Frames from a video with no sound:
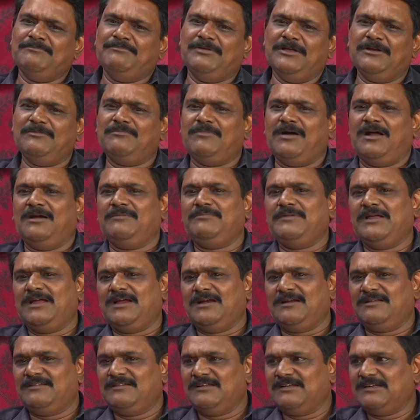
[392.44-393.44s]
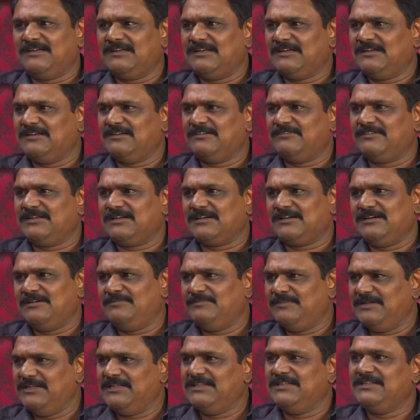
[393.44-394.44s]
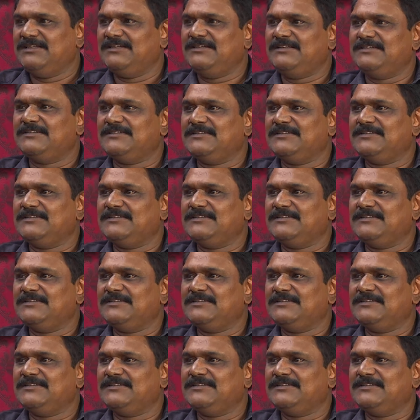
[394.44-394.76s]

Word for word: பெரும்பான்மையானவர்கள் மீது